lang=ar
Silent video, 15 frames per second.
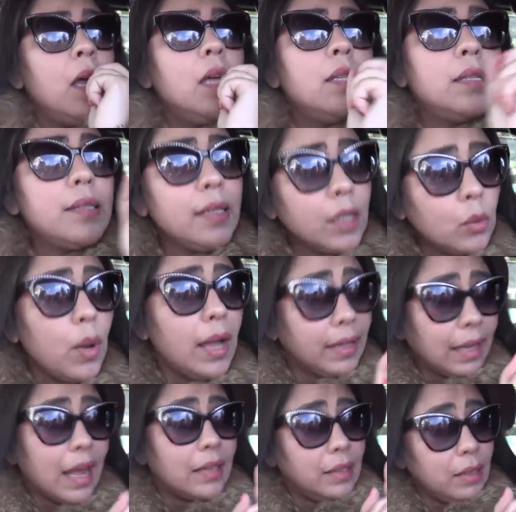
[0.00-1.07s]
نزيدك
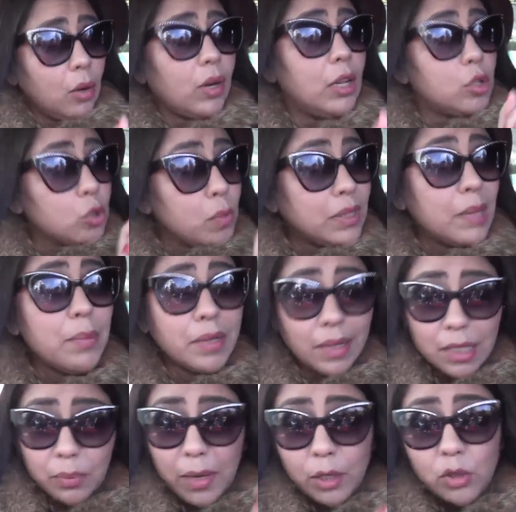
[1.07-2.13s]
واحد القضيه اخرى نتوما دابا
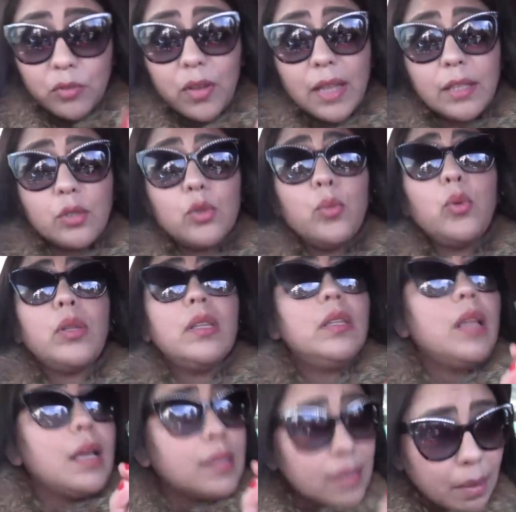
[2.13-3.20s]
كتبحثوا في هذا ثبوت
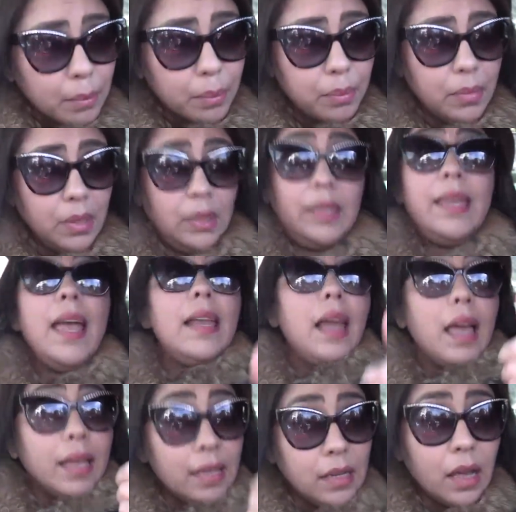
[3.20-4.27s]
النسب
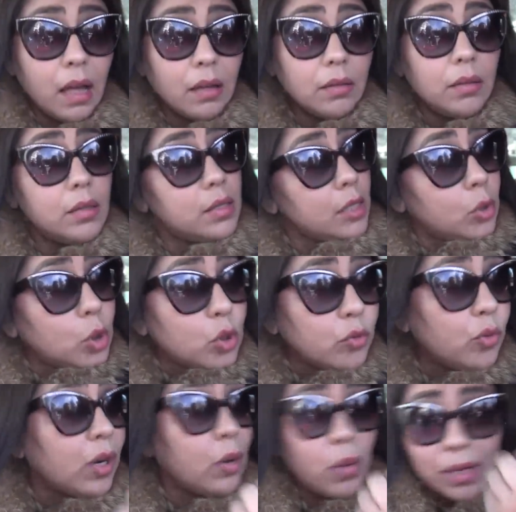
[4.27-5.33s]
ديالها هي سيروا
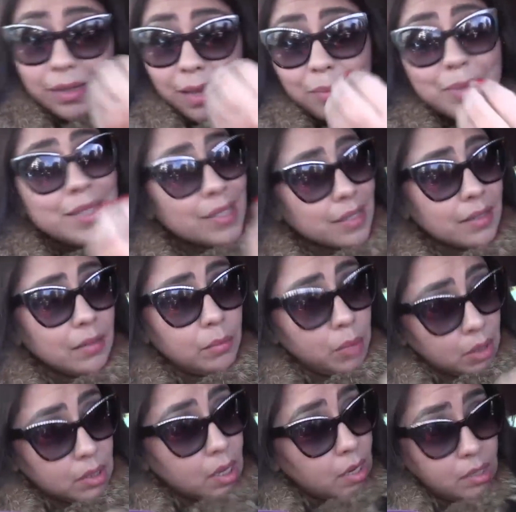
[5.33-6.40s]
شوفوا راه والده بنت
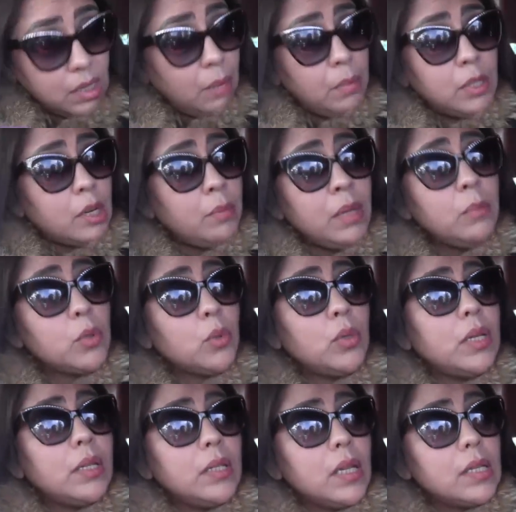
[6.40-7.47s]
بنت انا نتحمل جميع
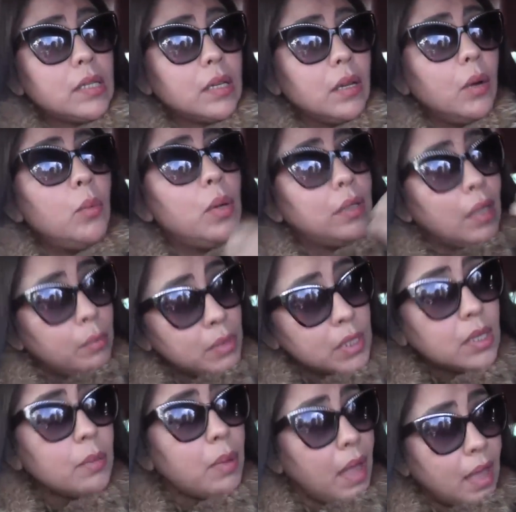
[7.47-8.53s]
المسؤوليه ديالتي والده
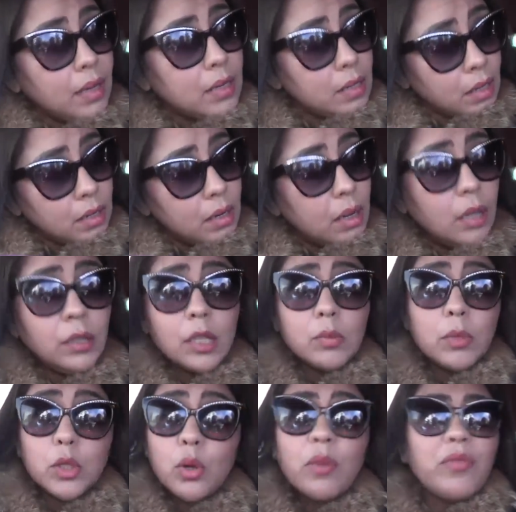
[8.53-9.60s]
بنت دابا حاليا عندها
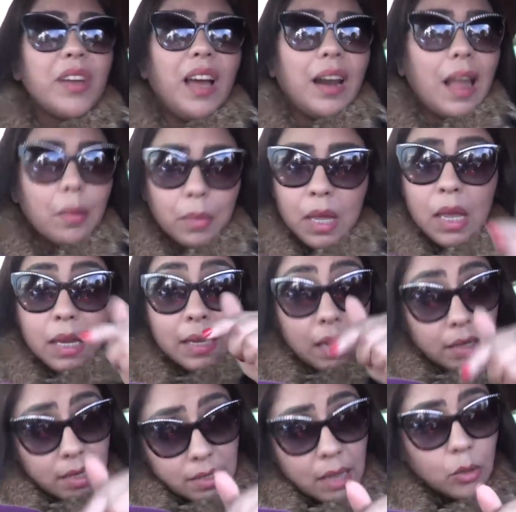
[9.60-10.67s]
8 شهور في الحرام
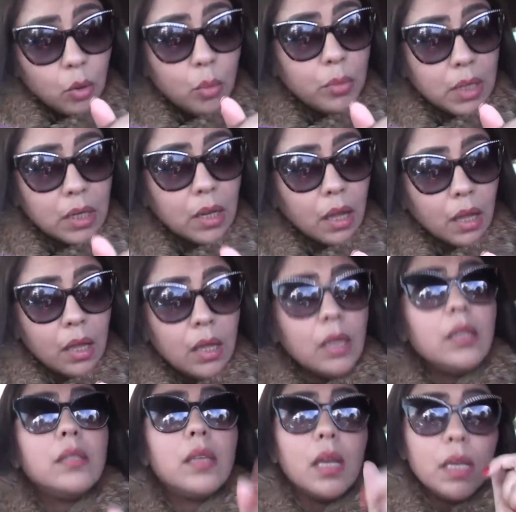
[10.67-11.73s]
هي نيت هذه امنيه
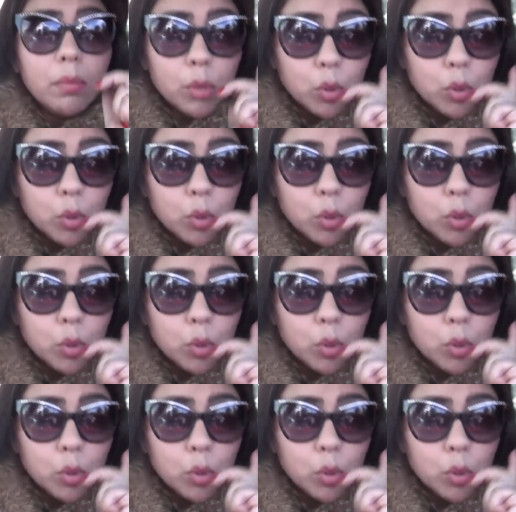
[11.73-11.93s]
حتى هي